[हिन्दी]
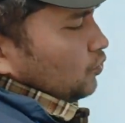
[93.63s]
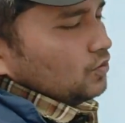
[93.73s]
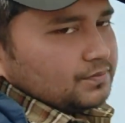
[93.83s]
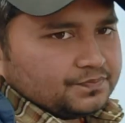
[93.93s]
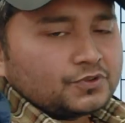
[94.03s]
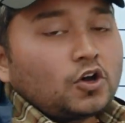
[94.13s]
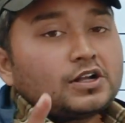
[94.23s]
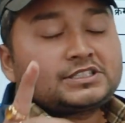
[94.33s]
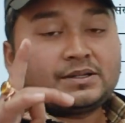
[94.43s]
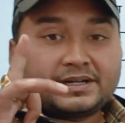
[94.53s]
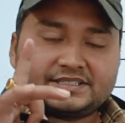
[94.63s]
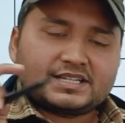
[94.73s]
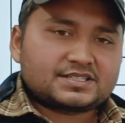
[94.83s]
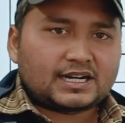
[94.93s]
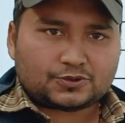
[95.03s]
को नौ जनवरी
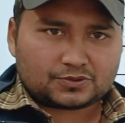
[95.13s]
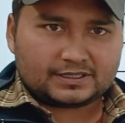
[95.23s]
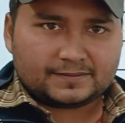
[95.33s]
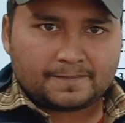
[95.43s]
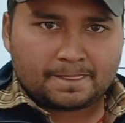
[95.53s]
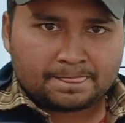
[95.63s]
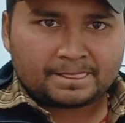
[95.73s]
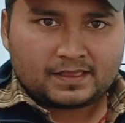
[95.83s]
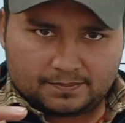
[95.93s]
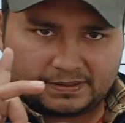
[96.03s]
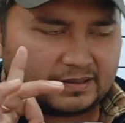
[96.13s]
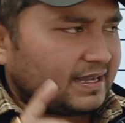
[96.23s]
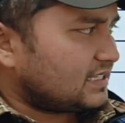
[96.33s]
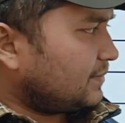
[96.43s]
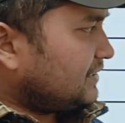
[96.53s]
से स्टार्ट होगा पहले
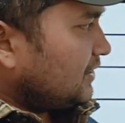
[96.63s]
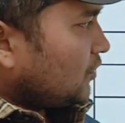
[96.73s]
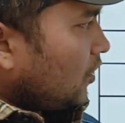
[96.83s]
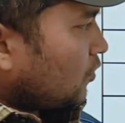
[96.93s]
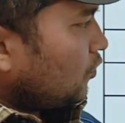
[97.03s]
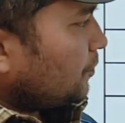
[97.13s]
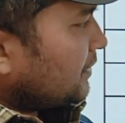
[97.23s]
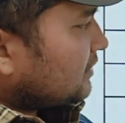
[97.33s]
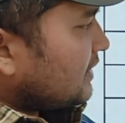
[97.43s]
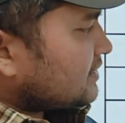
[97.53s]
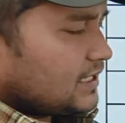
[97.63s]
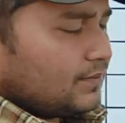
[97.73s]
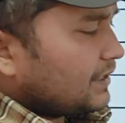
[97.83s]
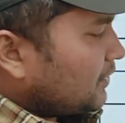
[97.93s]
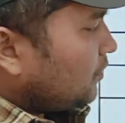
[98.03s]
बात समझिए नौ को फिर दस जनवरी